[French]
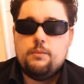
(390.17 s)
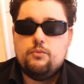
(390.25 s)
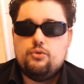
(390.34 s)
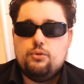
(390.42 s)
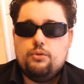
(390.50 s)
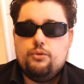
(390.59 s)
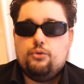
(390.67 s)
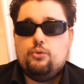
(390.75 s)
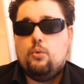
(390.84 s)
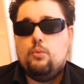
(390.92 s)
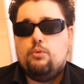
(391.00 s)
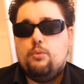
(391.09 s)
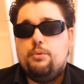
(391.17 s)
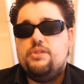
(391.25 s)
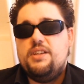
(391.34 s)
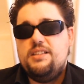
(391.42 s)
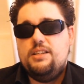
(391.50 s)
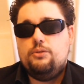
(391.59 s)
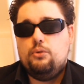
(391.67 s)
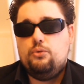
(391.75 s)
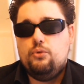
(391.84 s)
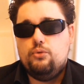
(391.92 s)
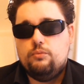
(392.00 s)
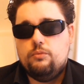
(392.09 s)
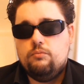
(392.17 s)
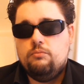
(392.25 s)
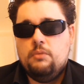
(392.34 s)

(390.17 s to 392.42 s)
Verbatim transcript: mesure, seront proposés à titre autonome.